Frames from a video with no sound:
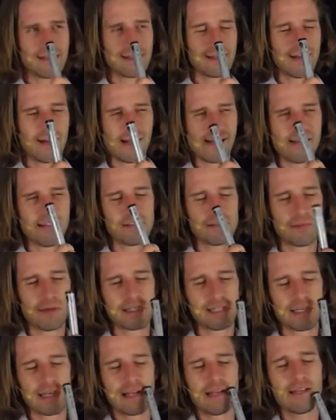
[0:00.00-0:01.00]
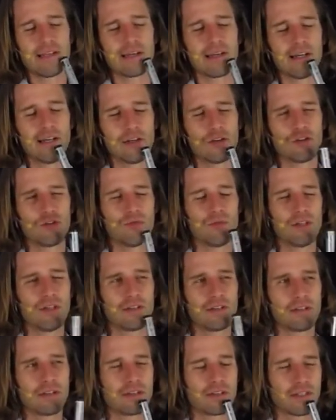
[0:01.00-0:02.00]
All diese materiellen Reichtümer,
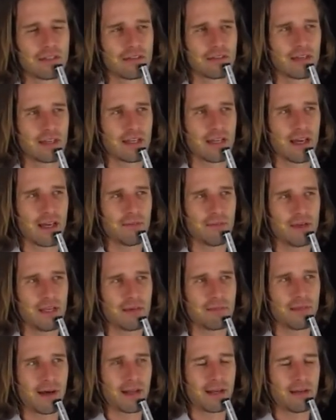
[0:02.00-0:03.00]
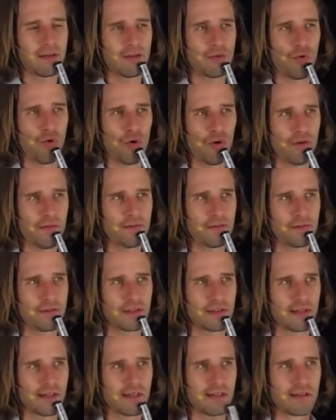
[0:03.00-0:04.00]
die ich jetzt ja in einem Leben anhäufe, die
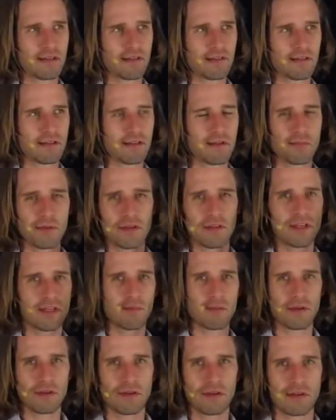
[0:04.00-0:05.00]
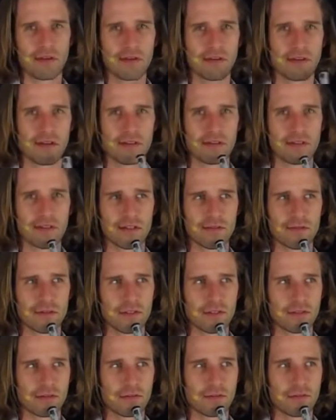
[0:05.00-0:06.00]
kann ich jetzt nicht mitnehmen in die geistige
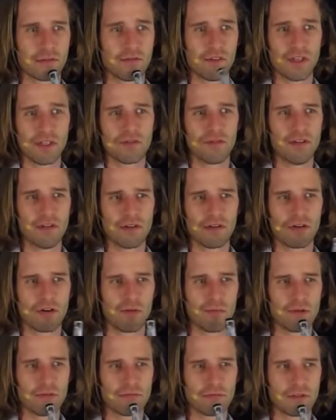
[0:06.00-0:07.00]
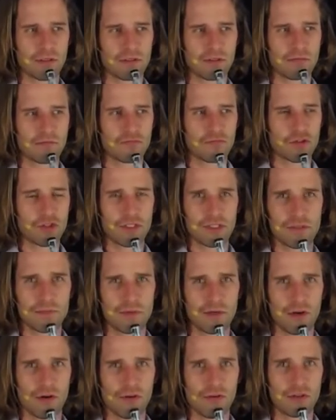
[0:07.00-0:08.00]
Welt. Und wenn ich wiederkomme, dann stehen sie
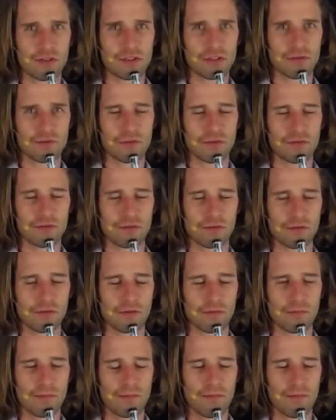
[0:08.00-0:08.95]
mir auch nicht zur Verfügung.